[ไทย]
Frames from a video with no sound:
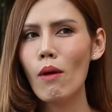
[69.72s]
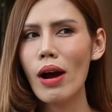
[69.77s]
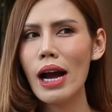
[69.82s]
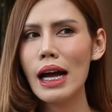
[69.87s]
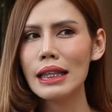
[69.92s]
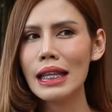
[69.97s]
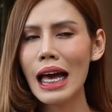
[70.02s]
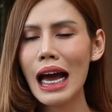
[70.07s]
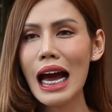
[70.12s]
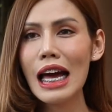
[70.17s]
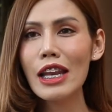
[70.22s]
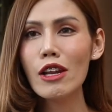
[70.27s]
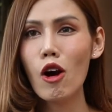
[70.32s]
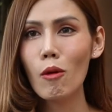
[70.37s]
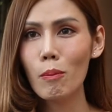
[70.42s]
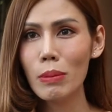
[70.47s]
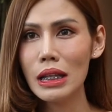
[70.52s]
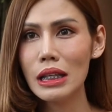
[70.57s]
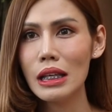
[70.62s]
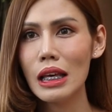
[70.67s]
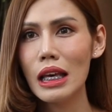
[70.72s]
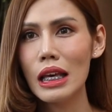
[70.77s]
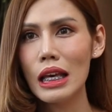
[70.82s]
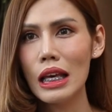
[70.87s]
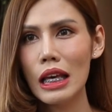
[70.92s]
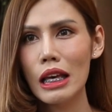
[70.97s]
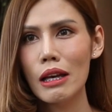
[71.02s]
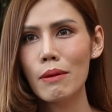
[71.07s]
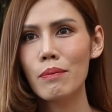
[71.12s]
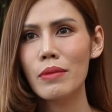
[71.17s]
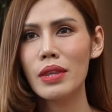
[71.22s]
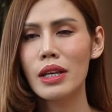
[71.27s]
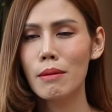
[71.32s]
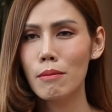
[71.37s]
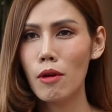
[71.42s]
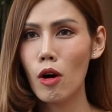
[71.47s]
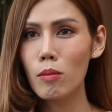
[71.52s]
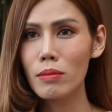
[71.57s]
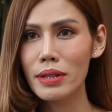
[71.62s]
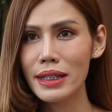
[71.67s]
บอกว่าถ้าน้องเป็นเกย์
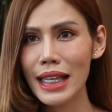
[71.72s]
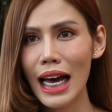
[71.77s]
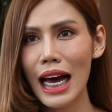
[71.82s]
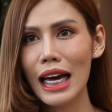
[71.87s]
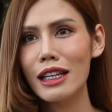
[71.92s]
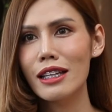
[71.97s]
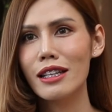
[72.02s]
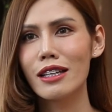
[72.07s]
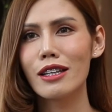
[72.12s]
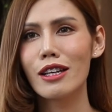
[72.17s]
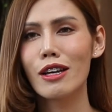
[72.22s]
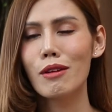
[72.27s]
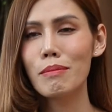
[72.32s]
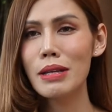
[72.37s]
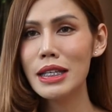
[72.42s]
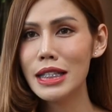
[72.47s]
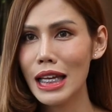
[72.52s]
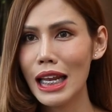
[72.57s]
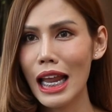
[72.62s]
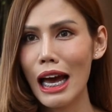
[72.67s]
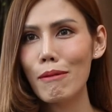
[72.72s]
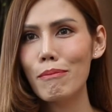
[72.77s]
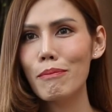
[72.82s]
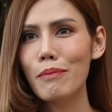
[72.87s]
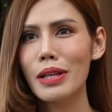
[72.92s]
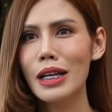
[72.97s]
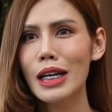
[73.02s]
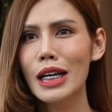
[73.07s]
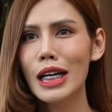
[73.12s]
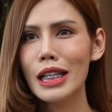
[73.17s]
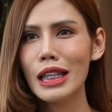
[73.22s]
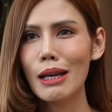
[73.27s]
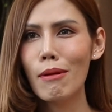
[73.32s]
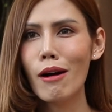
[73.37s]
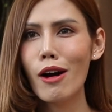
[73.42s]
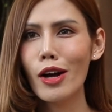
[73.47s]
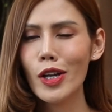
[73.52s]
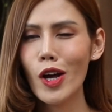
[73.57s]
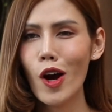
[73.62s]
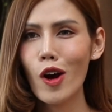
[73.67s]
ผมสั้น พี่จะรับ แต่
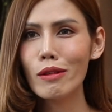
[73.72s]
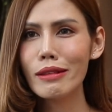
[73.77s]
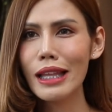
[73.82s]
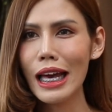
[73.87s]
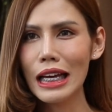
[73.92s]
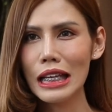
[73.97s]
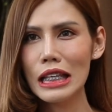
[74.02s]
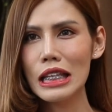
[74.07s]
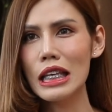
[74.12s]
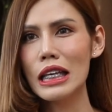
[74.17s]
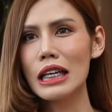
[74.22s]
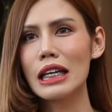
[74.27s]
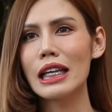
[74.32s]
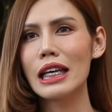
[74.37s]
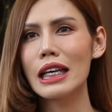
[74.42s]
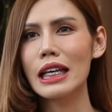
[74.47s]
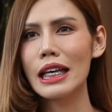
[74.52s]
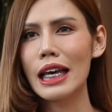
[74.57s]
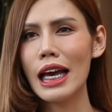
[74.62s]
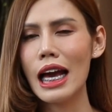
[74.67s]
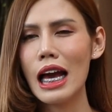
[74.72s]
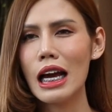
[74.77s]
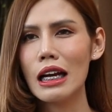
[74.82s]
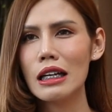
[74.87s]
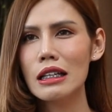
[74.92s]
พอน้องแต่งหญิงอะไรอย่างเงี้ย